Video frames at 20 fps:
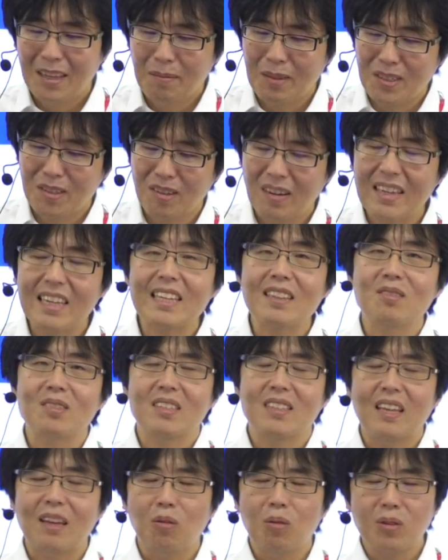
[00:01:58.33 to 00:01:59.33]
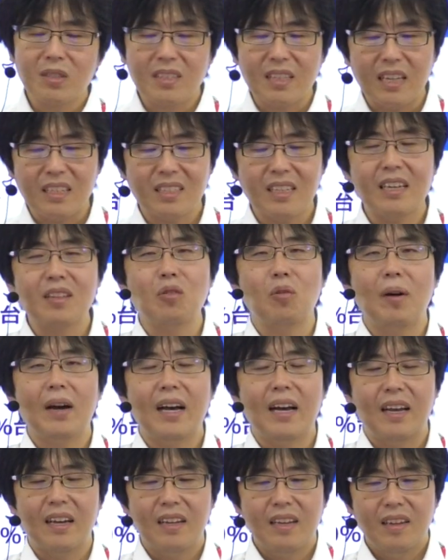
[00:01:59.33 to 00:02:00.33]
まあ、それはいいとしてお伝えしたいの
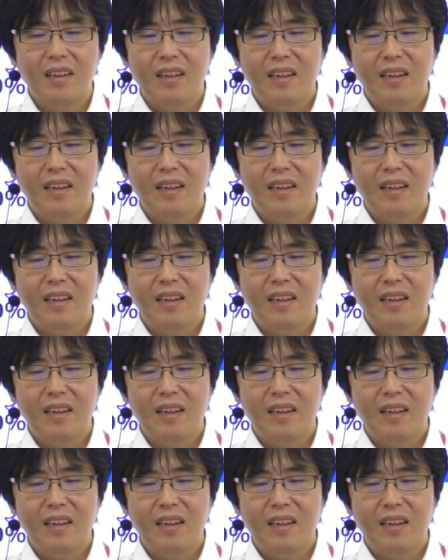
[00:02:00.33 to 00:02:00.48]
は